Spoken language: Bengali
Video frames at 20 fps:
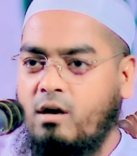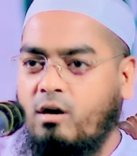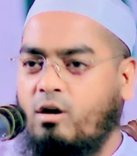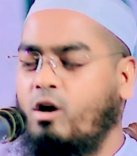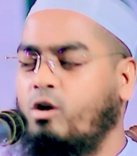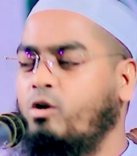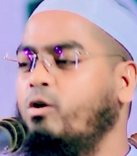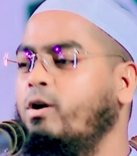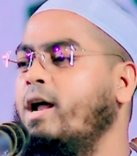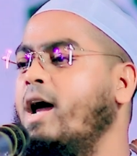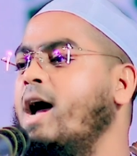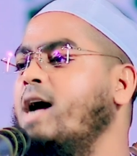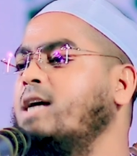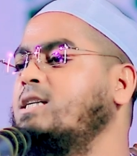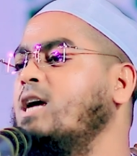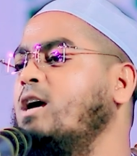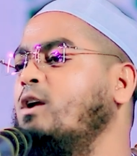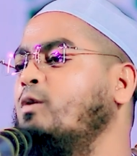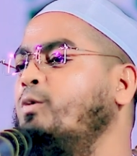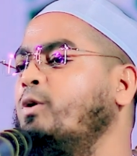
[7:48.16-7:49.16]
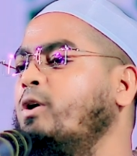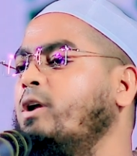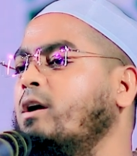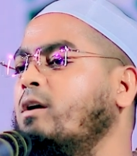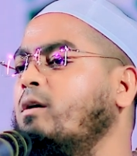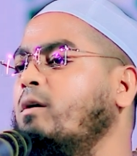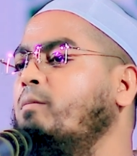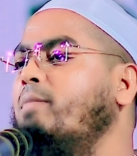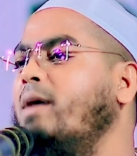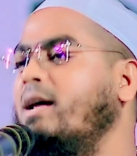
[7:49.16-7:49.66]
করোনা আসার পরে
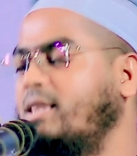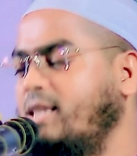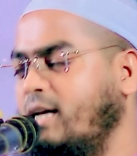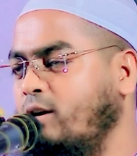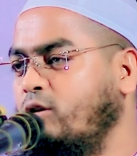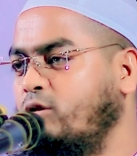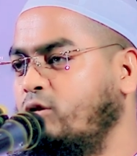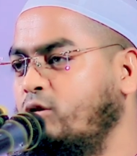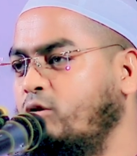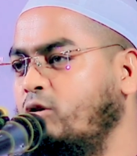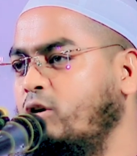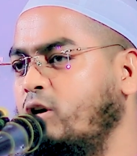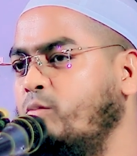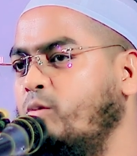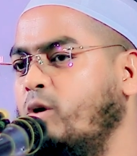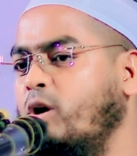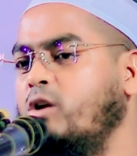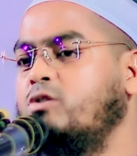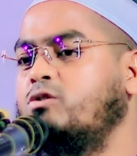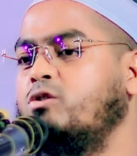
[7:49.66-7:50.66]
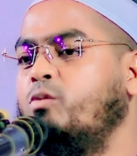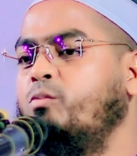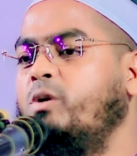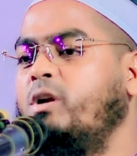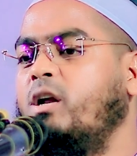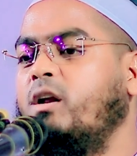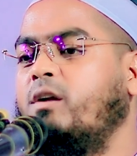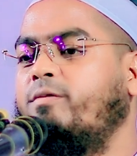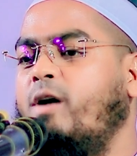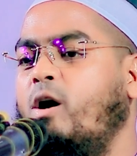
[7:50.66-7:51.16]
মাথা নত করে বলে
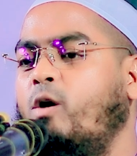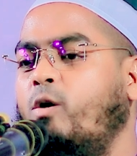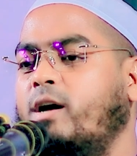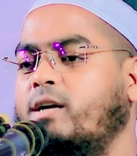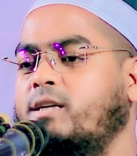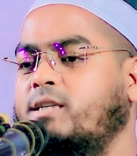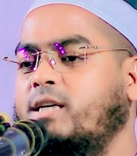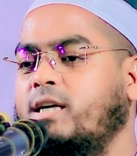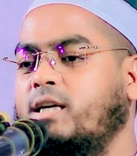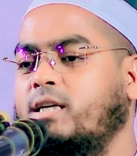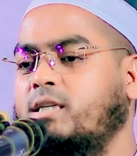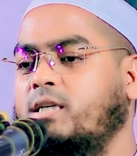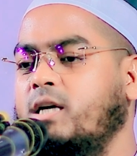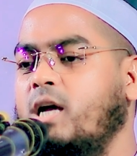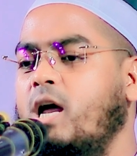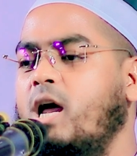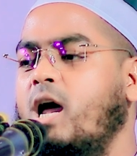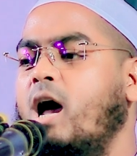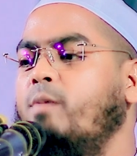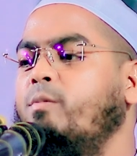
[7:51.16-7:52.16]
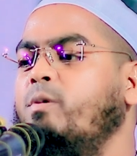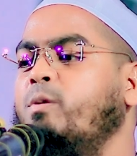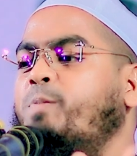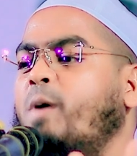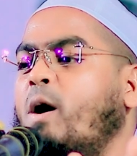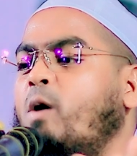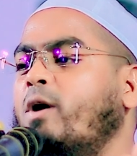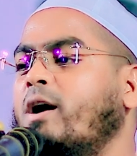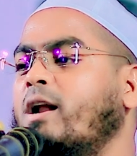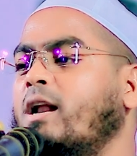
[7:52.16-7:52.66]
জমিনের পাওয়ার শেষ আমি
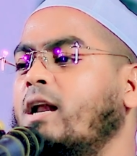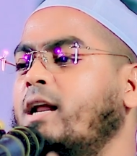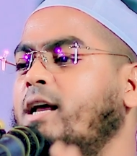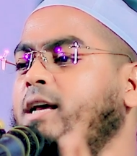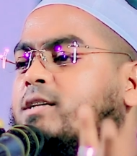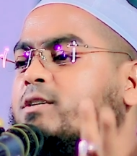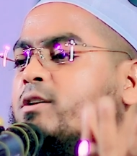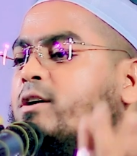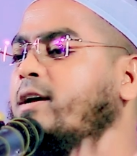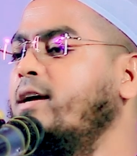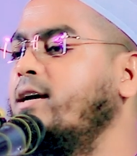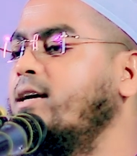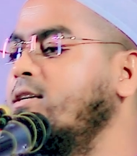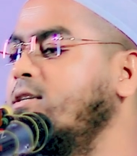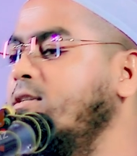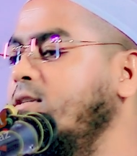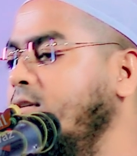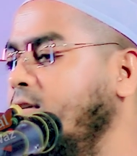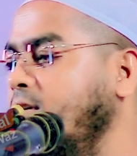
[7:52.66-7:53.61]
পাওয়ার লেস হয়ে গেছি